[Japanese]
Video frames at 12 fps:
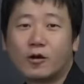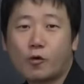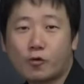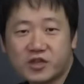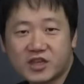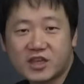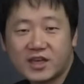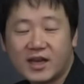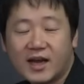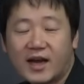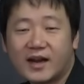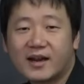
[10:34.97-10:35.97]
古事記、
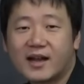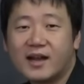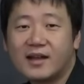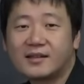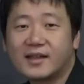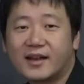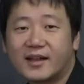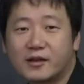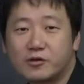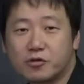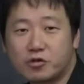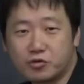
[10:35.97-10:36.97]
あれが
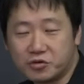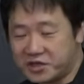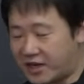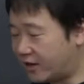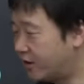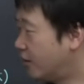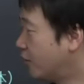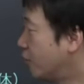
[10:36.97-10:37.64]
712年、